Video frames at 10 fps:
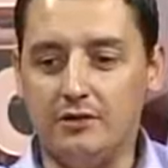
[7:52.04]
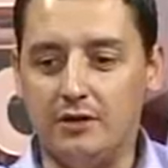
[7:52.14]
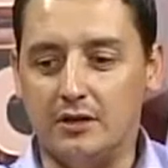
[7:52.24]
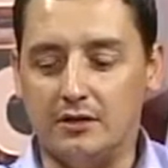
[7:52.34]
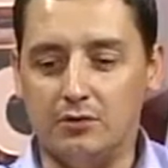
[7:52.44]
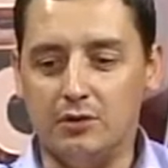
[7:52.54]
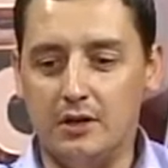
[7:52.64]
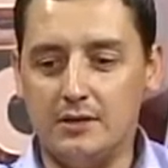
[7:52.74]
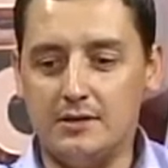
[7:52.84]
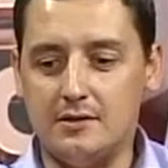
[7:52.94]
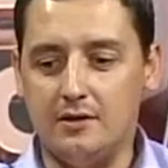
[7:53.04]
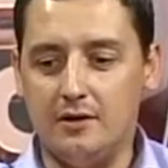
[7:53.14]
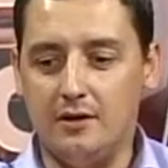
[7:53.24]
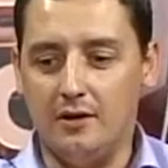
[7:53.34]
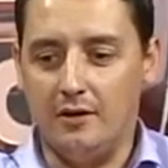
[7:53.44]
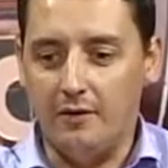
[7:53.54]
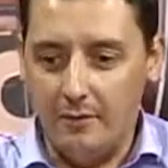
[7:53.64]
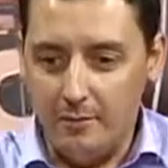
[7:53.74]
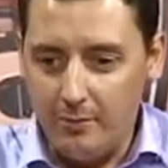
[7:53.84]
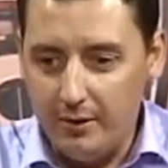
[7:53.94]
верно. У нас э,
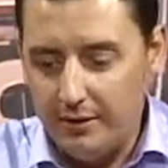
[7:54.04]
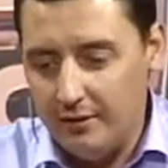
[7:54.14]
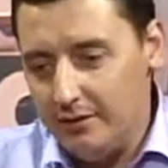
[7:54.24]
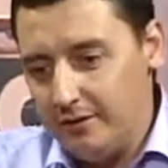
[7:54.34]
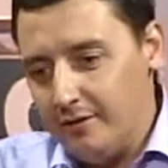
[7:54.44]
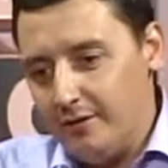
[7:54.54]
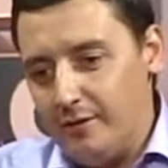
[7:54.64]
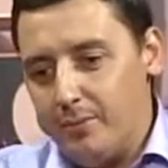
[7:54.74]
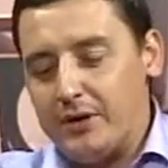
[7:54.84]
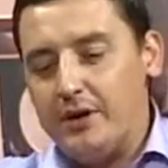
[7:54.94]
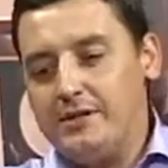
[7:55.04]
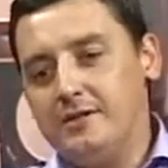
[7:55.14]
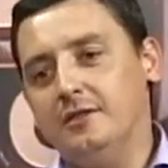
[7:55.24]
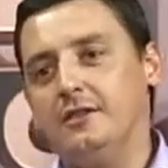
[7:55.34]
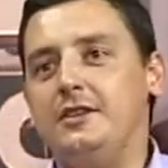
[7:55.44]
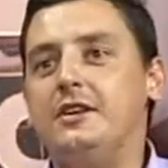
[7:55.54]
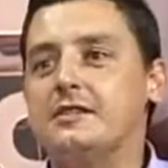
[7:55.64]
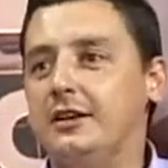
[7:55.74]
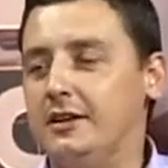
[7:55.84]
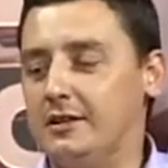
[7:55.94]
был, э, проходило
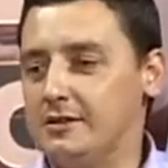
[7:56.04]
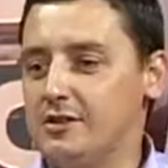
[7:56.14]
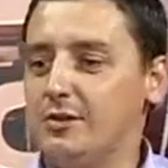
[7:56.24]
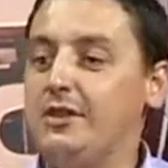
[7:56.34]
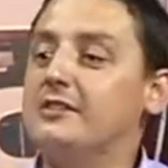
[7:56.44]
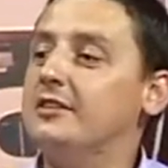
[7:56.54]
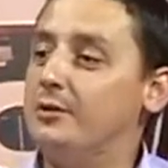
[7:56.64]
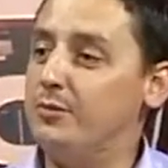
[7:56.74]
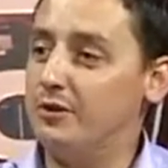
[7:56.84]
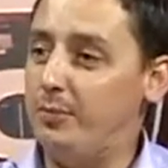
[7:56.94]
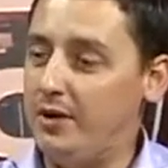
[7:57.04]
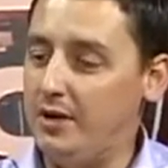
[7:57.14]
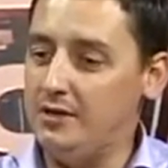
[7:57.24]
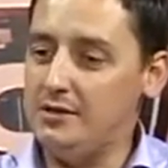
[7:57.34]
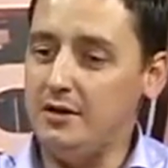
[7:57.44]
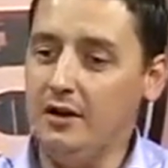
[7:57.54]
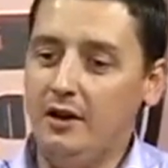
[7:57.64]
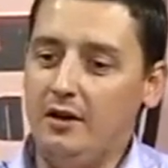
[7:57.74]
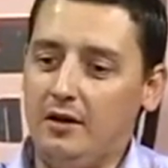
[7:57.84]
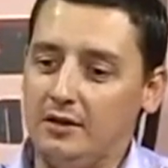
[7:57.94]
несколько, скажем, несколько мероприятий
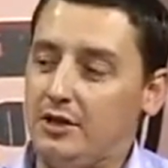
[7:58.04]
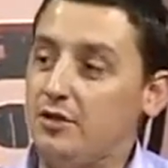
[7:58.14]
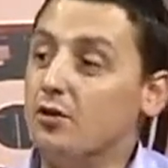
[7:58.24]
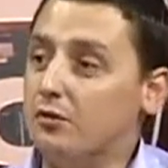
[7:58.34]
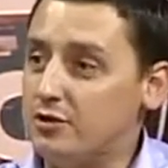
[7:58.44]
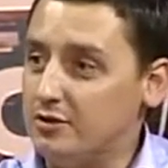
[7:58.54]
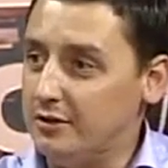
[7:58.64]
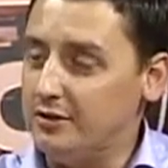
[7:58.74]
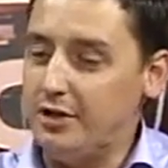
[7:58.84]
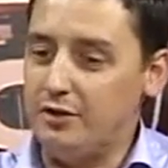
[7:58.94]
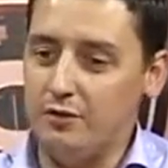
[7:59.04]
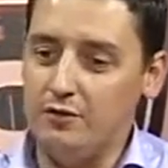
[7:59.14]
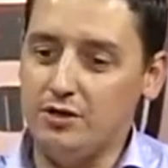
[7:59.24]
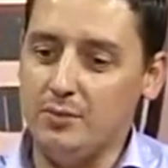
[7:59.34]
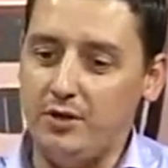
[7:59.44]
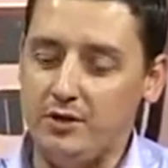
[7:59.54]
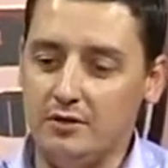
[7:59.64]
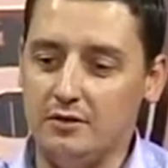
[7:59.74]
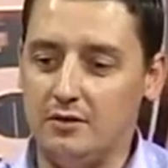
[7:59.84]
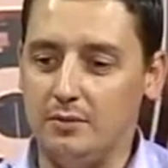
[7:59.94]
а, тренировочных, тренировочных перед
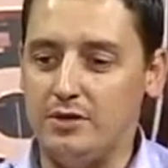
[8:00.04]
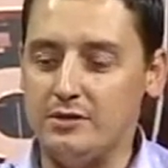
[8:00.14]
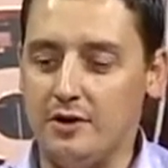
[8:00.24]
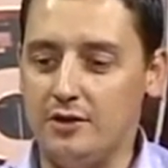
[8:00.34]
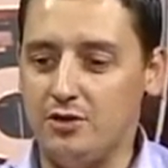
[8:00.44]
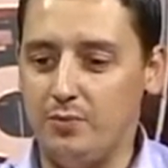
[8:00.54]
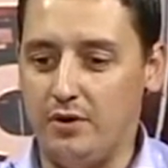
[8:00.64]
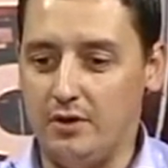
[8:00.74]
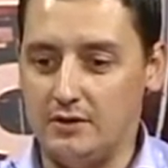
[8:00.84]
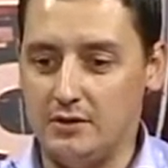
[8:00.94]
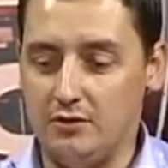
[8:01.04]
э, предстоящей поездкой.